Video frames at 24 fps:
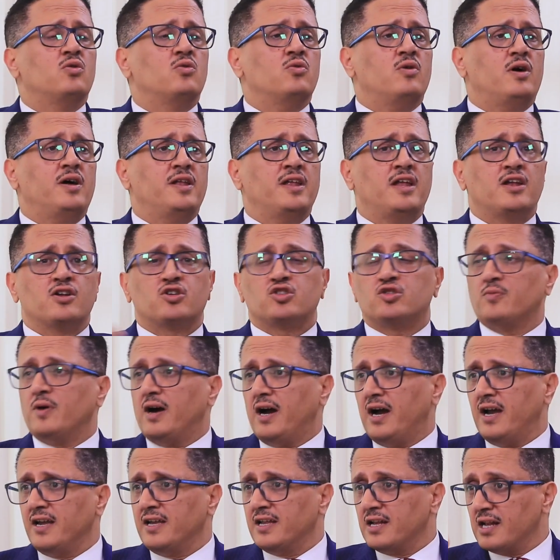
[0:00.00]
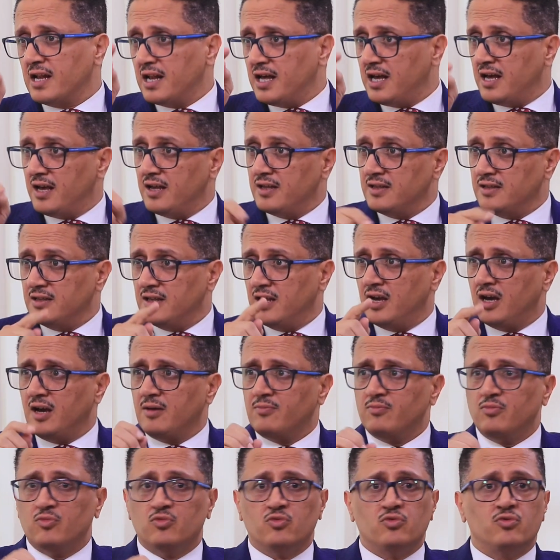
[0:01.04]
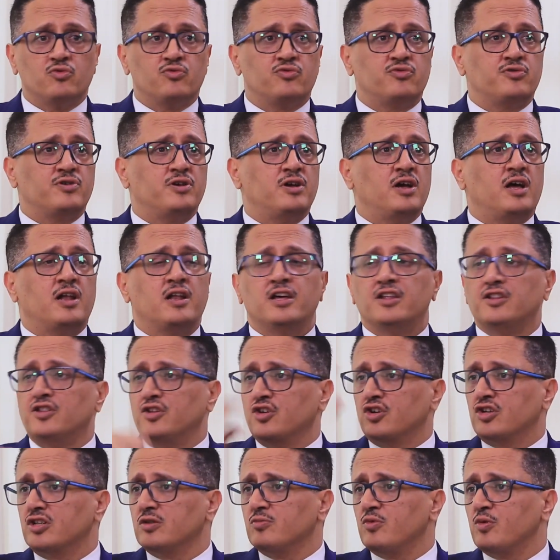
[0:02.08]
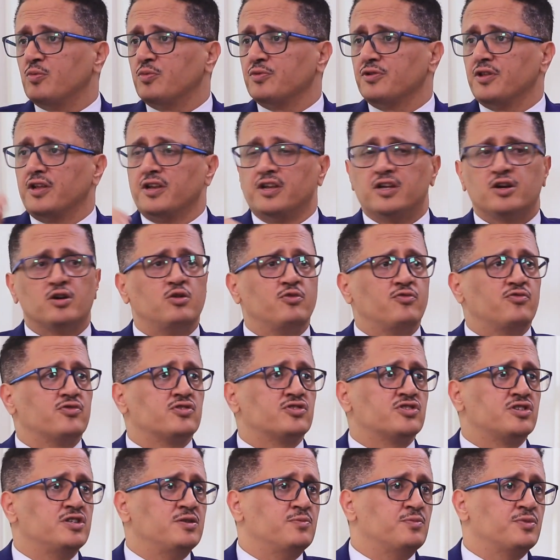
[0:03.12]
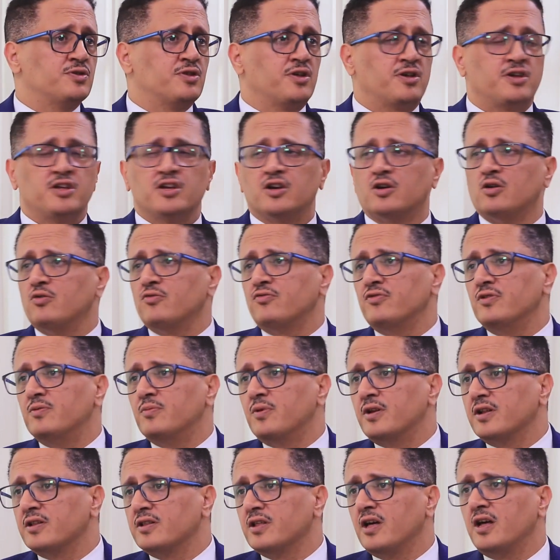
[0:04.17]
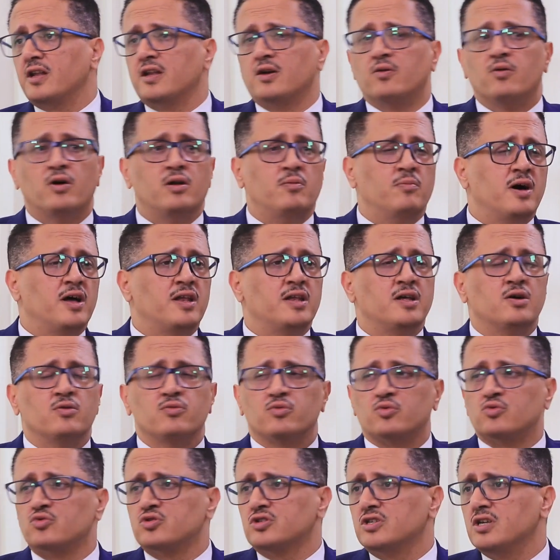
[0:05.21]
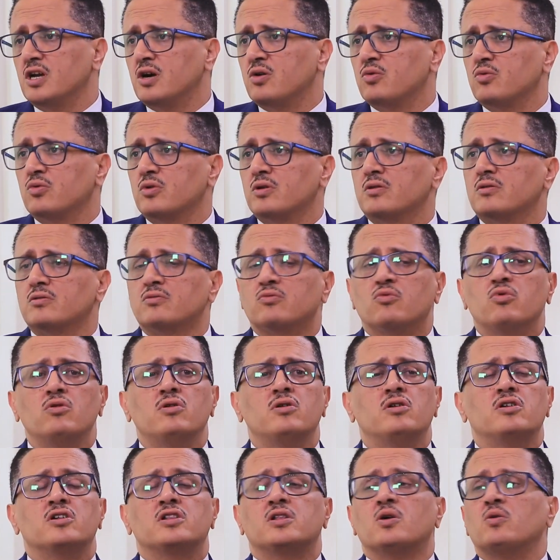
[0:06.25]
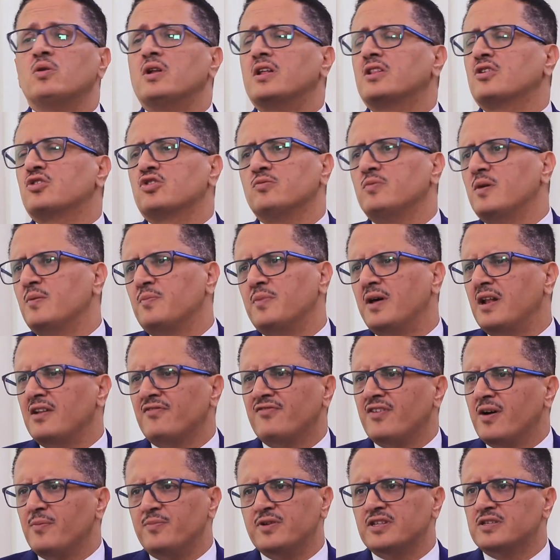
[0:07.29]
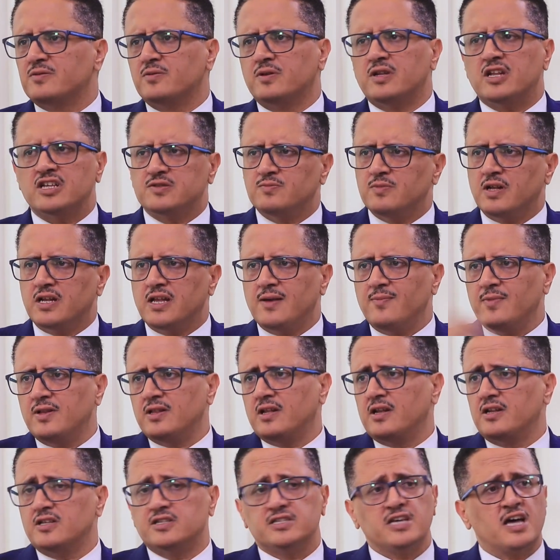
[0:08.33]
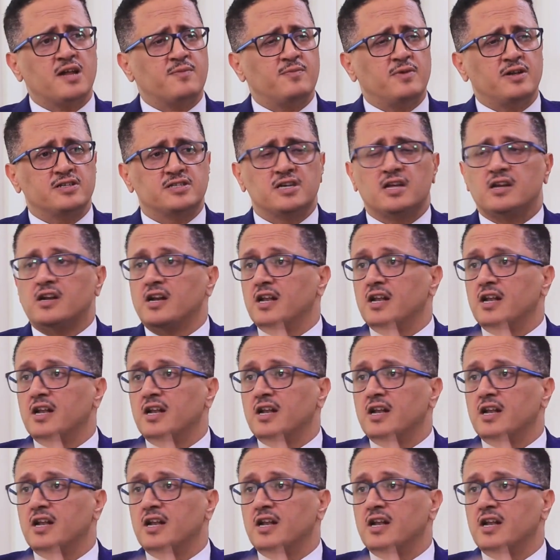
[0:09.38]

واحنا نكتب عين لا يام وفي الهند يكتبوا بطريقه وفي الصين بطريقه وفي بريطانيا والمانيا وروسيا وكل دوله تكتبها بالفابت الناس من اليمين لليسار من اليسار